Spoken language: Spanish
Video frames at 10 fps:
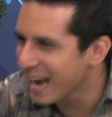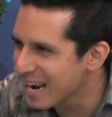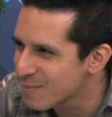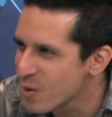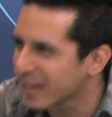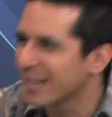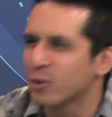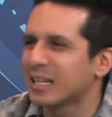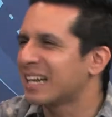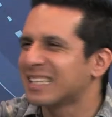la mujer le
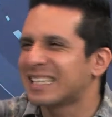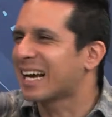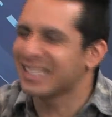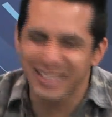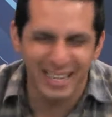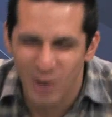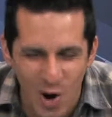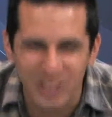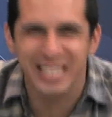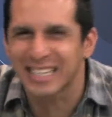gusta que la saquen de
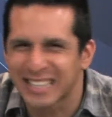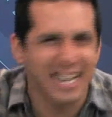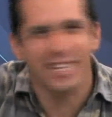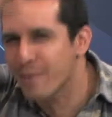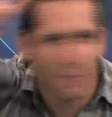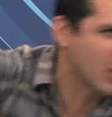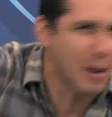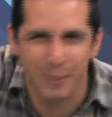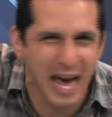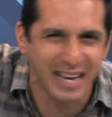noche, que se la lleven por
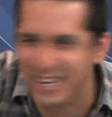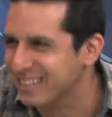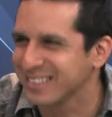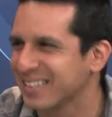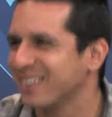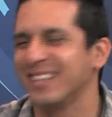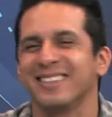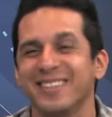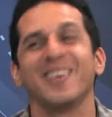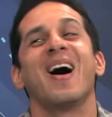la playa, que no sé
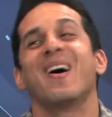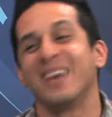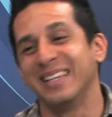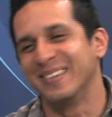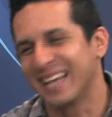Entonces yo, ah, bueno,